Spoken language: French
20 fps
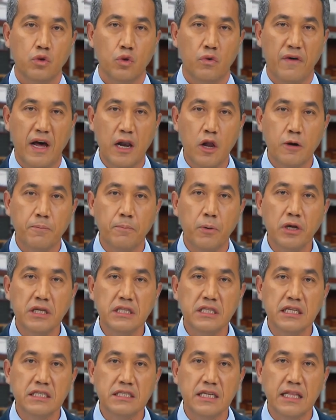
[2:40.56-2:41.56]
Nos valeurs
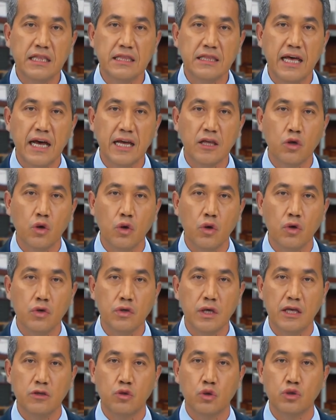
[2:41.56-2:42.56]
polynésiennes
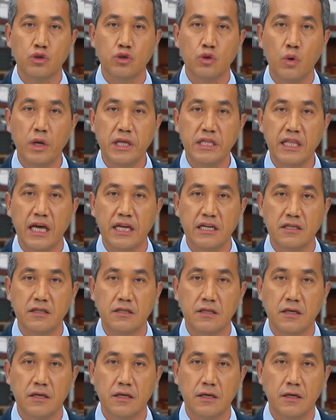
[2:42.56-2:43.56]
d'accueil et de
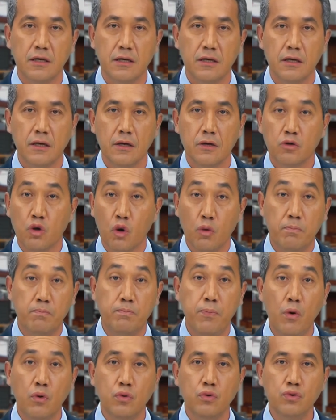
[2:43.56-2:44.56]
solidarité que
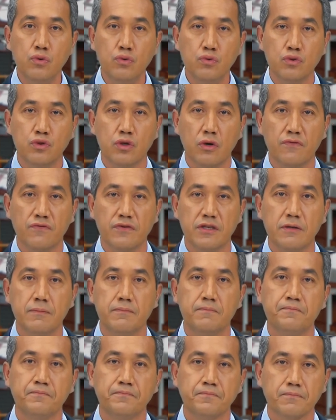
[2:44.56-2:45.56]
beaucoup nous envient.
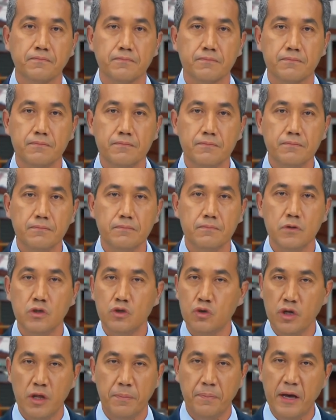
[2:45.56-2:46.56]

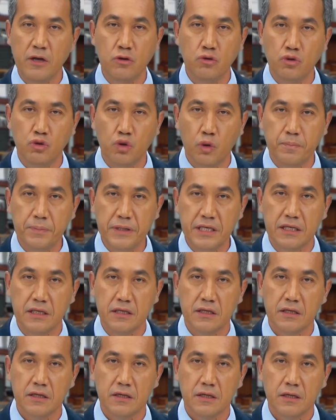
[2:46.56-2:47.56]
Ce n'est pas une
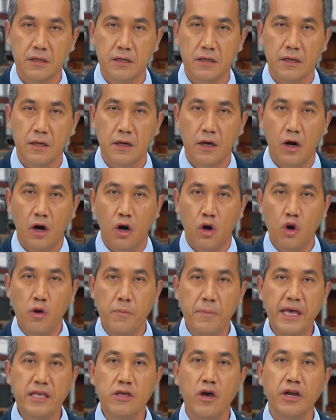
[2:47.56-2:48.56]
utopie.
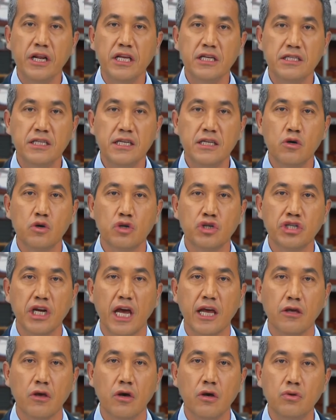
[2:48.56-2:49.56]
Le meilleur réside en
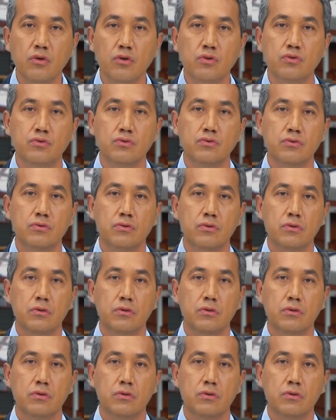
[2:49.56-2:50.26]
chacun de nous.